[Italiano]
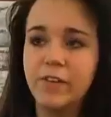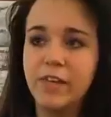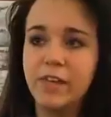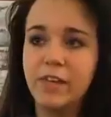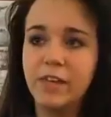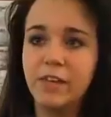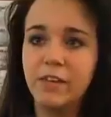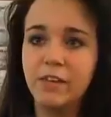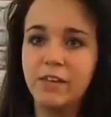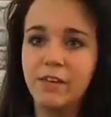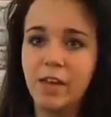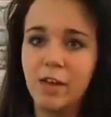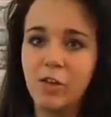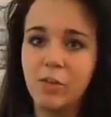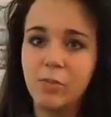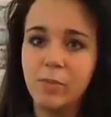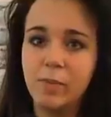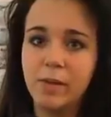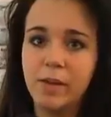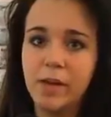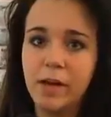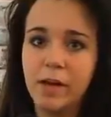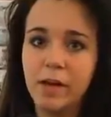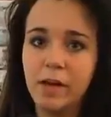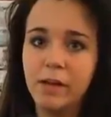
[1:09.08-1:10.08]
di assistenza allo
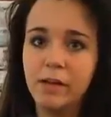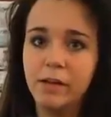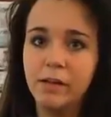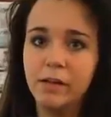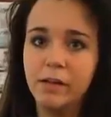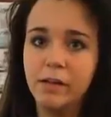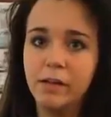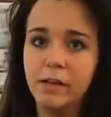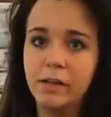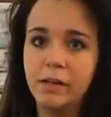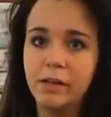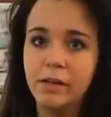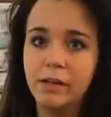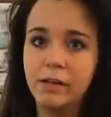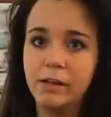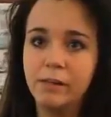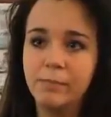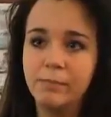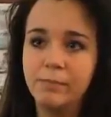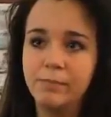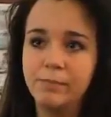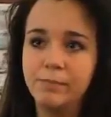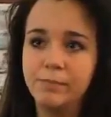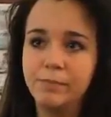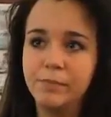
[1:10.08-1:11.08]
svolgimento dei
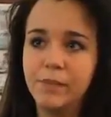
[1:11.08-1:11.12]
compiti